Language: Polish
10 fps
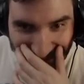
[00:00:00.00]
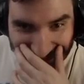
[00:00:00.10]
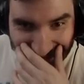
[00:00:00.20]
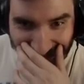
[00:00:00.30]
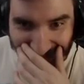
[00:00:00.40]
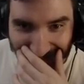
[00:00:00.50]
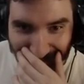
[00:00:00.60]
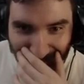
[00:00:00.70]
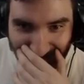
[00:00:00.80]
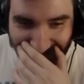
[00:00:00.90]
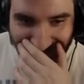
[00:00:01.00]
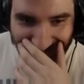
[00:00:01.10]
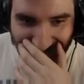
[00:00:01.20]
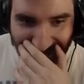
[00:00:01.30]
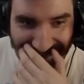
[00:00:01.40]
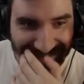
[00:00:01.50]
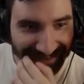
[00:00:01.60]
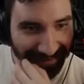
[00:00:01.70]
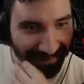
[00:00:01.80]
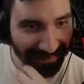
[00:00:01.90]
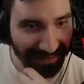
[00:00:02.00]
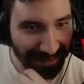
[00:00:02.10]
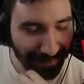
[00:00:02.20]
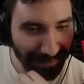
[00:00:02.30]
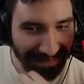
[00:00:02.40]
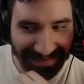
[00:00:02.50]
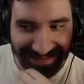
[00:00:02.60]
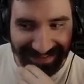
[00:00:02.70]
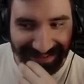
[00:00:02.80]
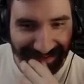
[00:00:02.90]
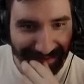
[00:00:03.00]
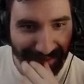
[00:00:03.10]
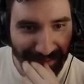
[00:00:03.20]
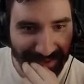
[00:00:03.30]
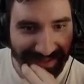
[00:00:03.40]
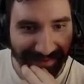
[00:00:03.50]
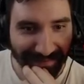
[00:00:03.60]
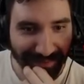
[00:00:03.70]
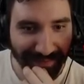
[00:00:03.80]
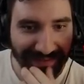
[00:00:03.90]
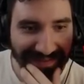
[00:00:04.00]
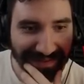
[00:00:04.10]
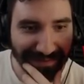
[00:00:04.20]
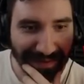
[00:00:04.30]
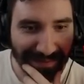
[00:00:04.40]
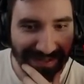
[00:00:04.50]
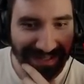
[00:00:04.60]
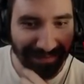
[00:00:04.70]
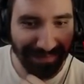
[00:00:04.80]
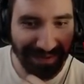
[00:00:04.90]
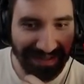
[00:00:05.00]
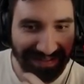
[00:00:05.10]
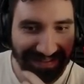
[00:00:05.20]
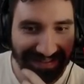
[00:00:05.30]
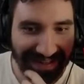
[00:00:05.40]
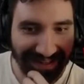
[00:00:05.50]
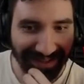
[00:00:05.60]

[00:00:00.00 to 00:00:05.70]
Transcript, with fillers: Serio, o co ci chodzi? Milcz, intruzia. Wyzywam cię na pojedynek.